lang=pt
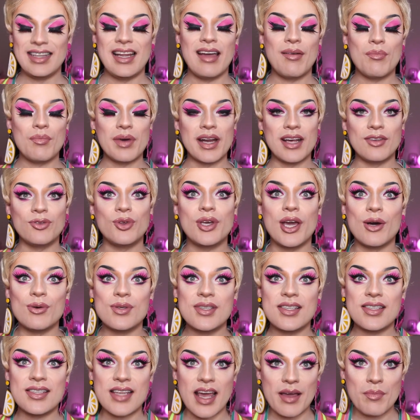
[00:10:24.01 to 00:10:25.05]
Lembrando que eu
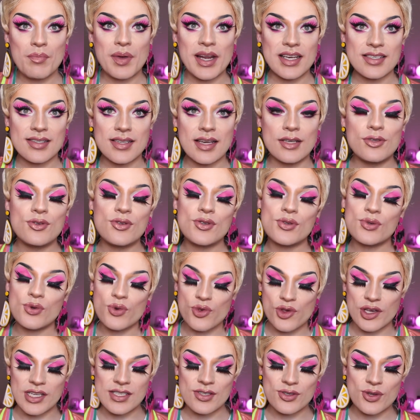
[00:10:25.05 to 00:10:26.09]
sempre aceito
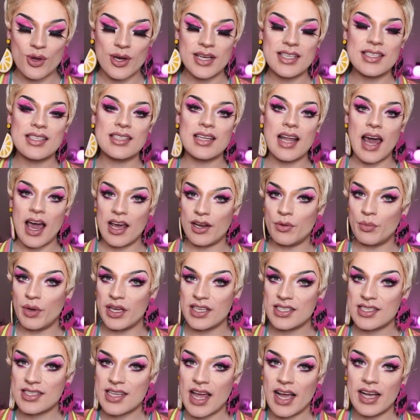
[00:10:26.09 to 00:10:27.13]
sugestões lá no meu
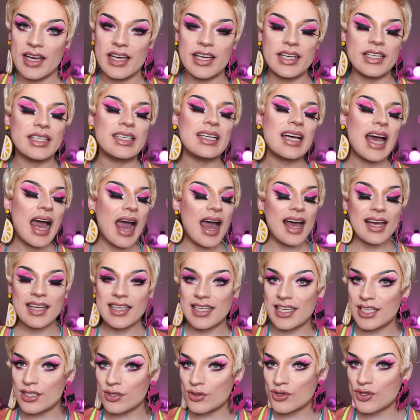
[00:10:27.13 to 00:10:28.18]
Instagram,
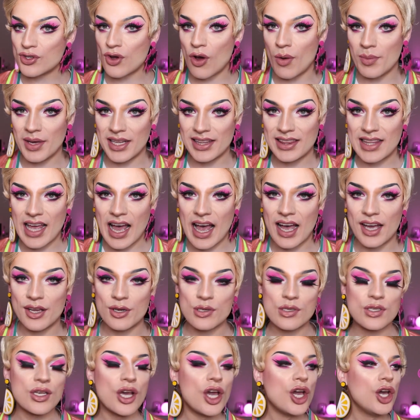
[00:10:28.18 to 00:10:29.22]
aqui nos
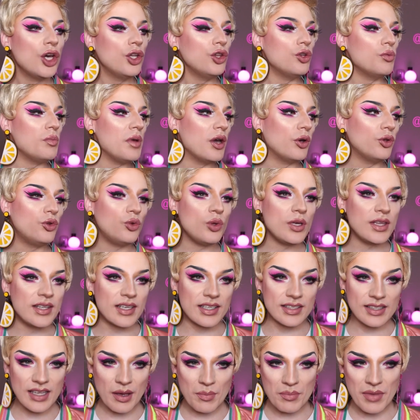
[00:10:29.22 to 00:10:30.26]
comentários, no meu
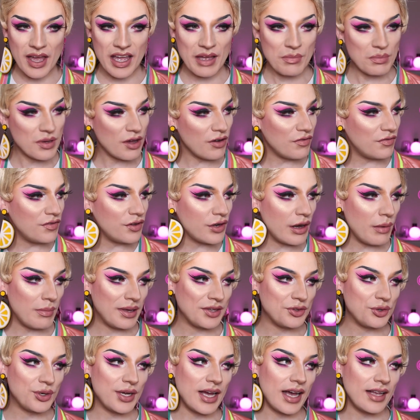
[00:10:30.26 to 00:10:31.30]
Twitter também, porque eu viro a
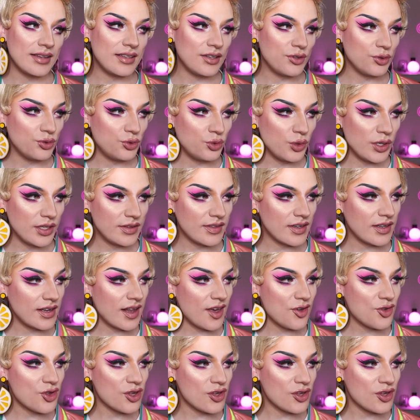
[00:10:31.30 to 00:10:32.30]
madrugada no Twitter, né,